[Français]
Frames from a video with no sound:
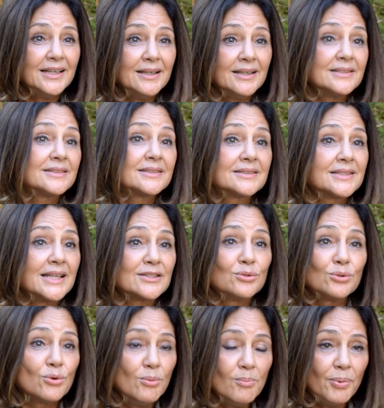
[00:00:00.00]
ça se
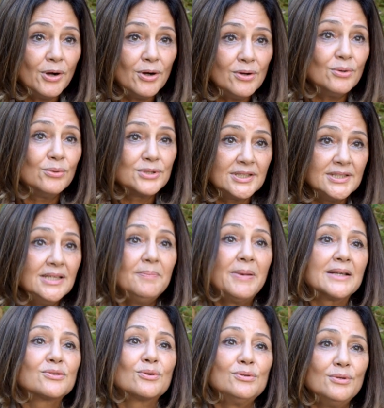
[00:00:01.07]
comprend aussi
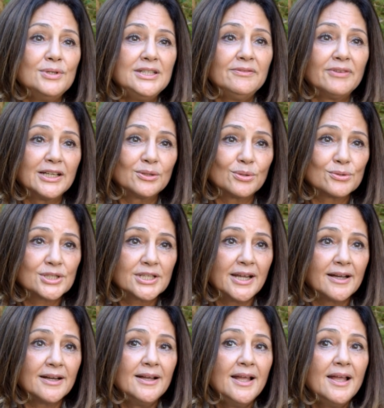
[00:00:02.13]
parce que le livre est trop
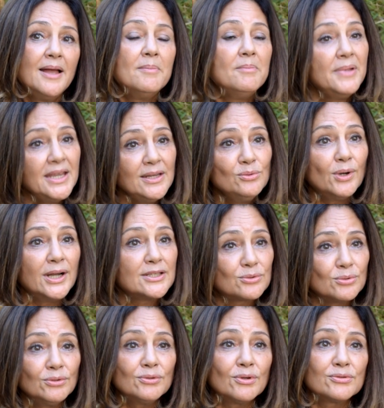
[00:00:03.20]
cher. Mais nous
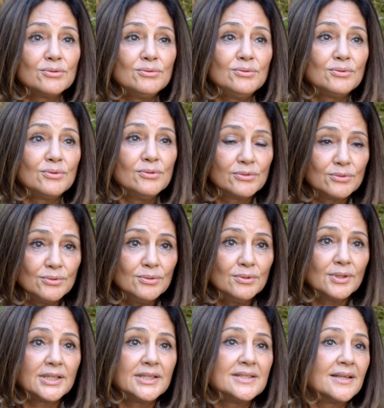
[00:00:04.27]
restons dans une
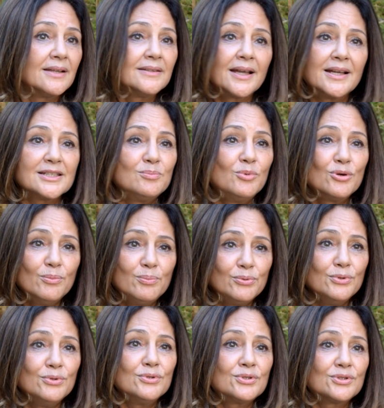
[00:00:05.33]
culture qui s'intéresse beaucoup
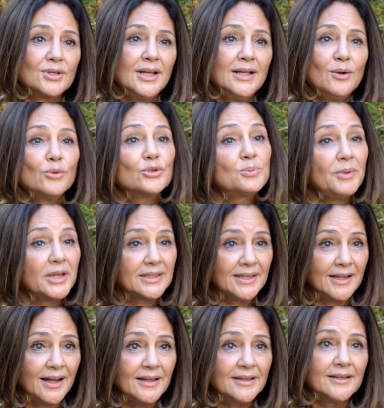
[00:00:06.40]
plus au
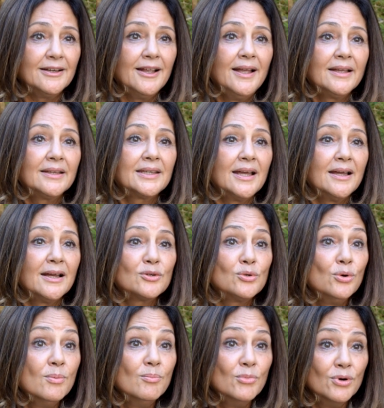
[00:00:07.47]
spectacle
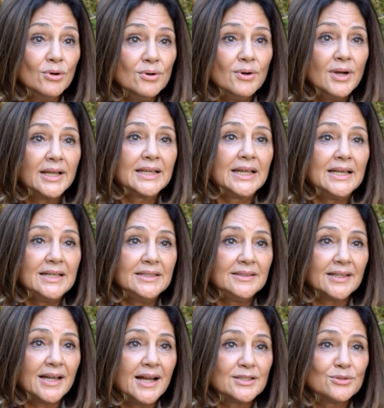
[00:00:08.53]
qu'aux mots, qu'à la
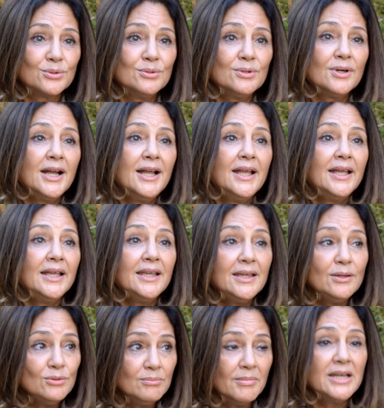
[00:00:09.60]
littérature. Et
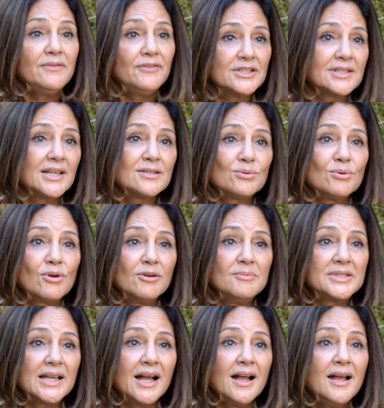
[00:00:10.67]
une manifestation comme
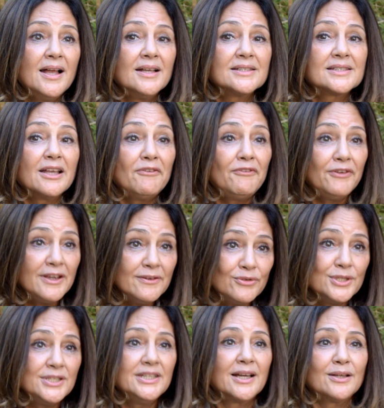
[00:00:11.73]
ça, ça fait
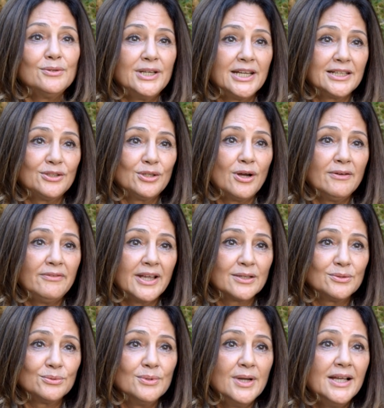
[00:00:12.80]
venir le lecteur vers
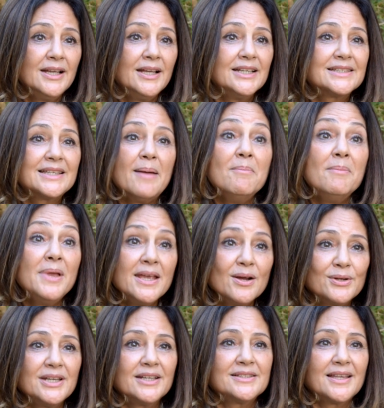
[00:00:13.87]
nous. Et ça met
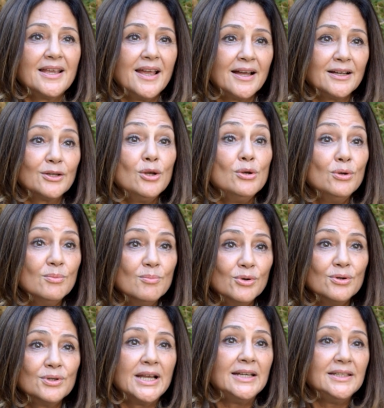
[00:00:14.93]
en exergue le
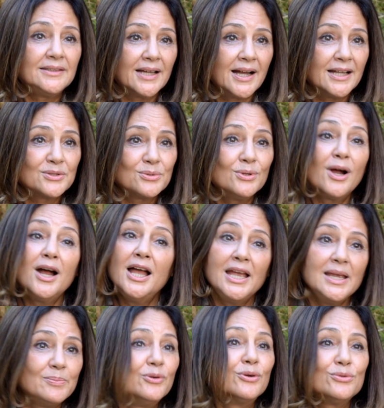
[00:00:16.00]
mot, la littérature,
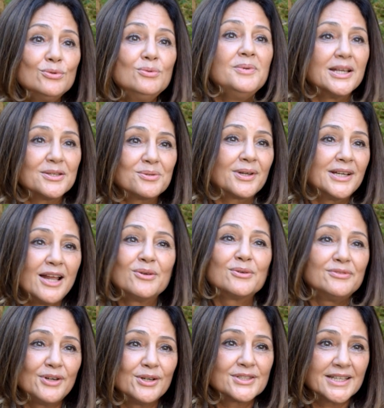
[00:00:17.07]
et pour nous, bien sûr, la langue
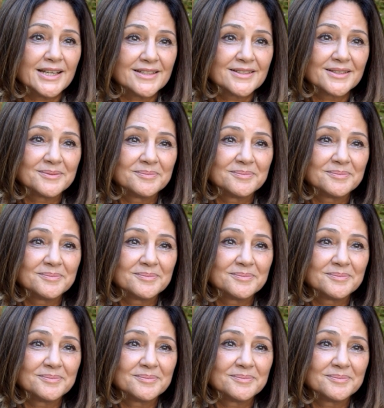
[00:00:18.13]
française.